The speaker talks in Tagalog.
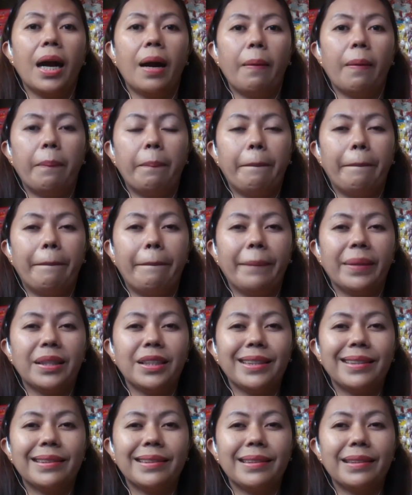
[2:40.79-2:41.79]
um,
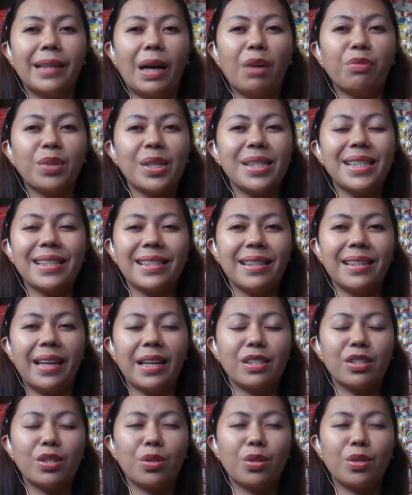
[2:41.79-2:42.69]
after 60 days.